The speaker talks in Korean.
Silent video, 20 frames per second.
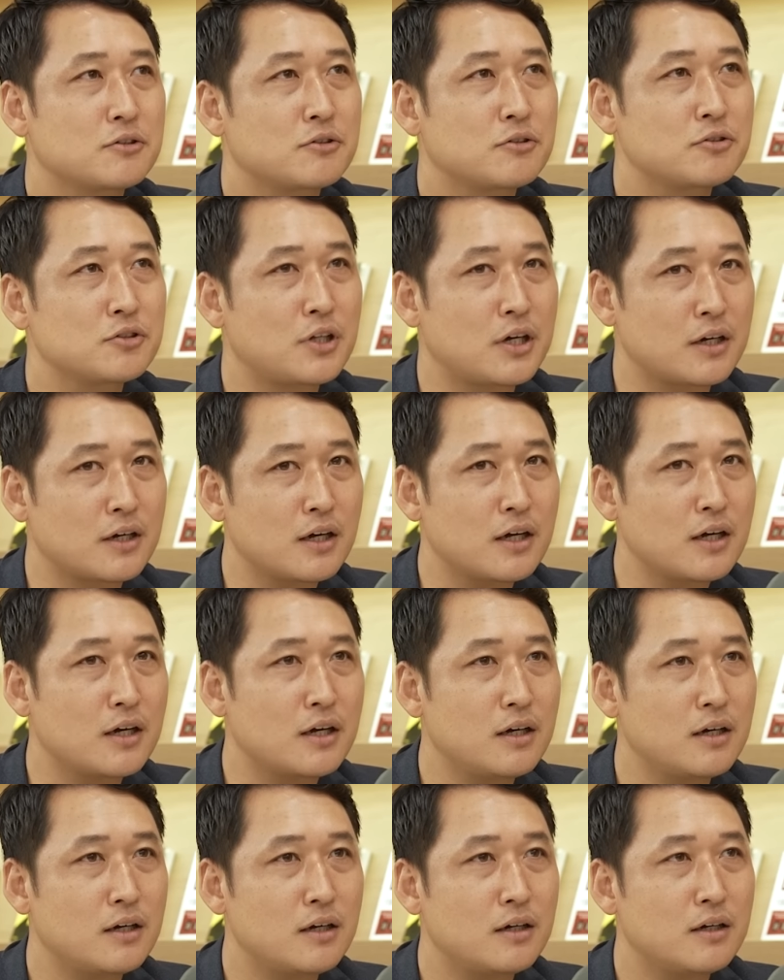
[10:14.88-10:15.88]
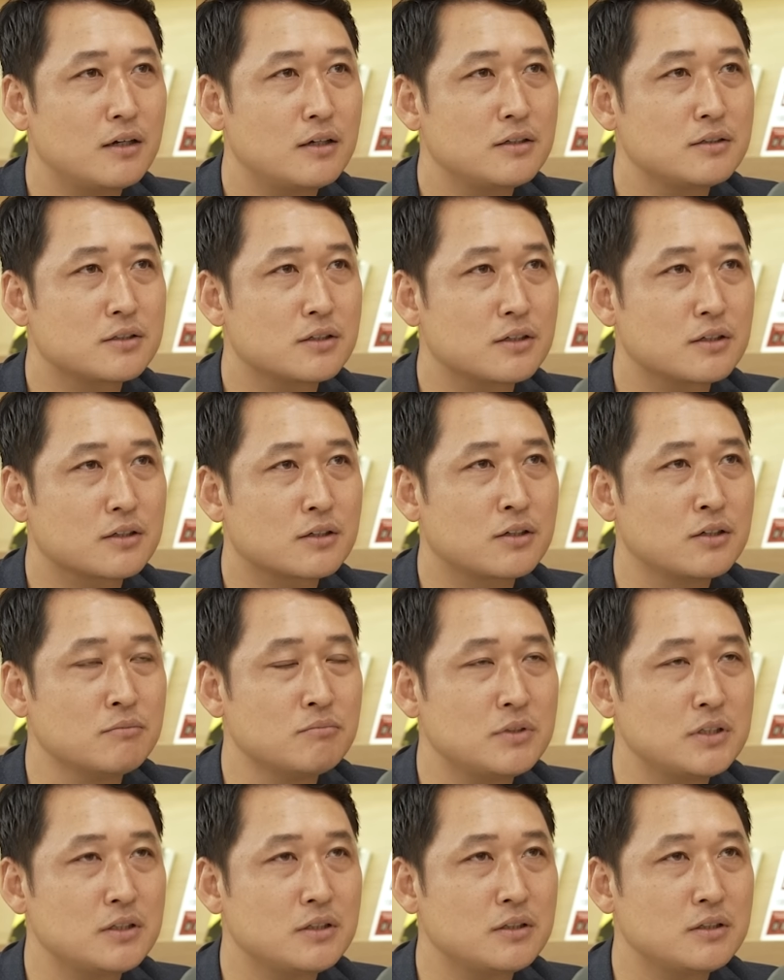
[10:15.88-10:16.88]
그러다가 이제
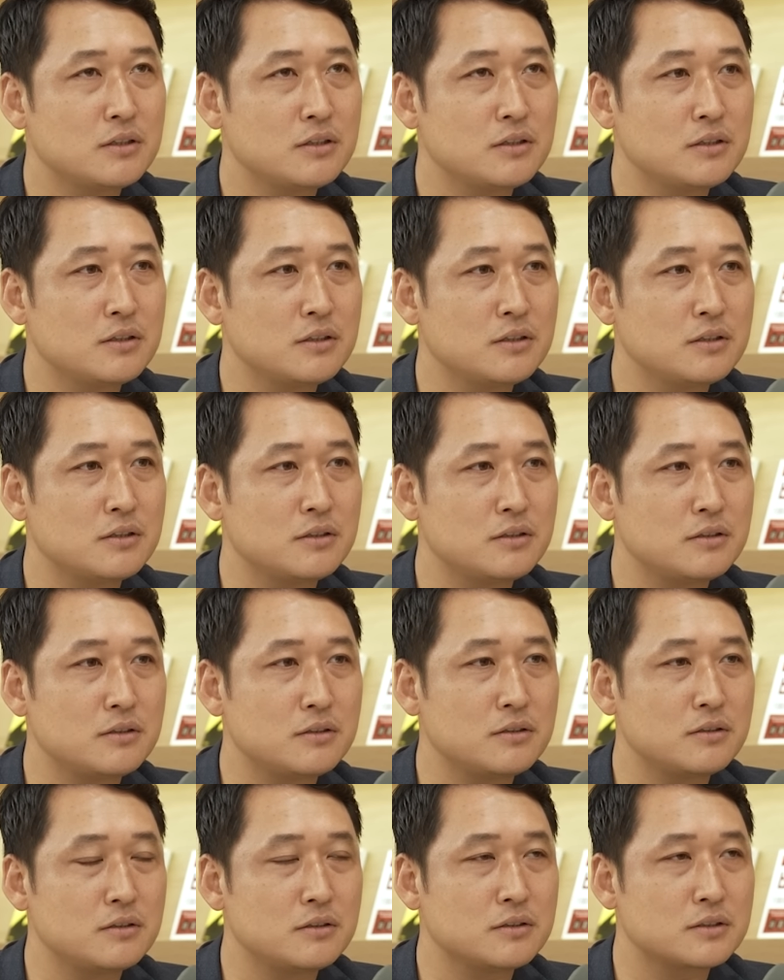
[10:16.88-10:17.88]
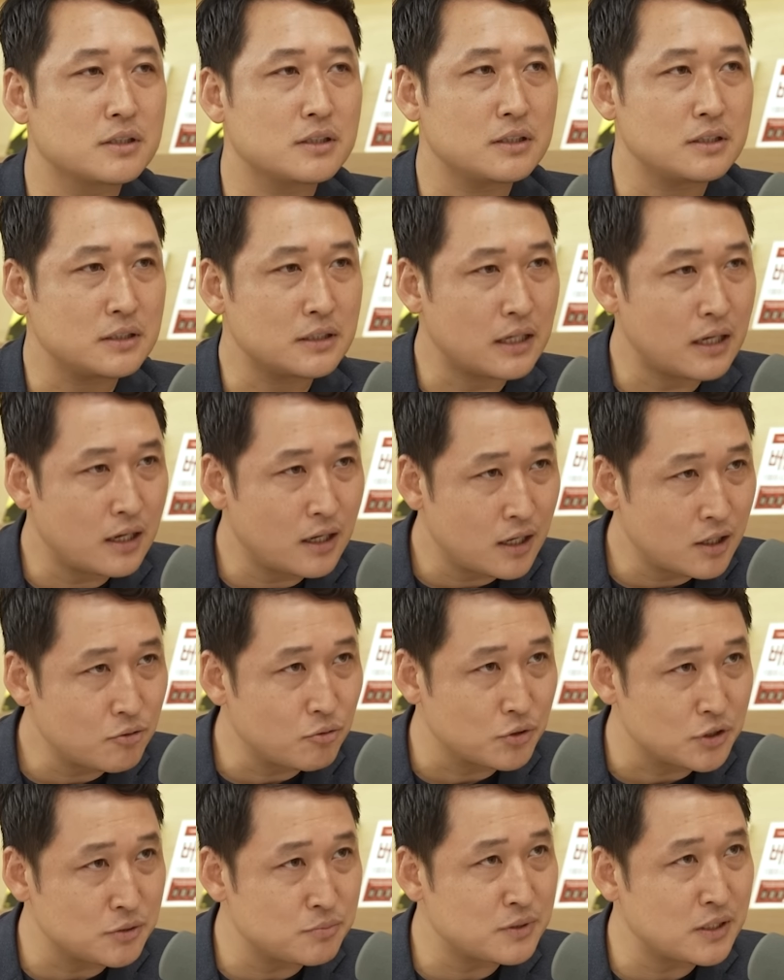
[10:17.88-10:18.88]
금리를 이제
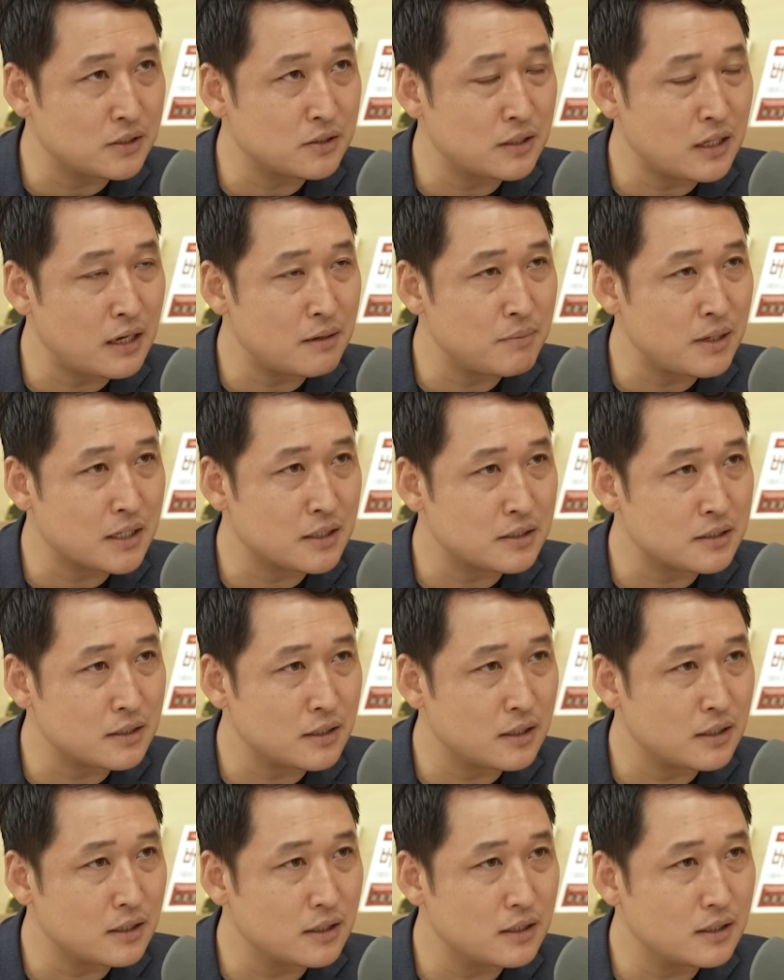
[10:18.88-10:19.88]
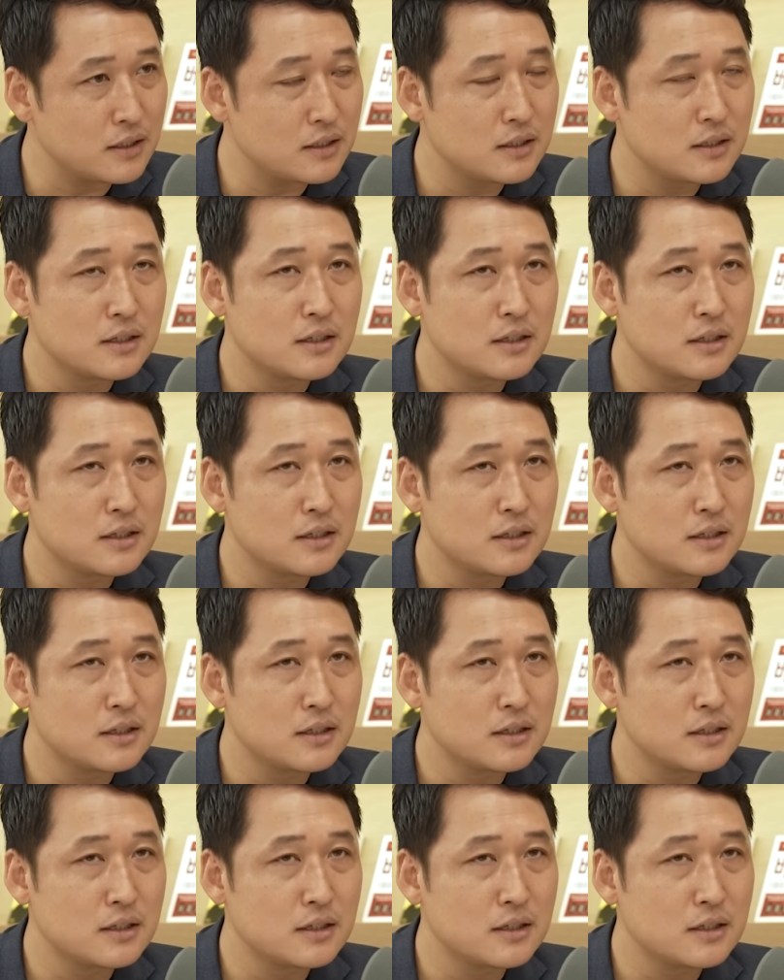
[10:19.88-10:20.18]
인하하고 24년 하반기에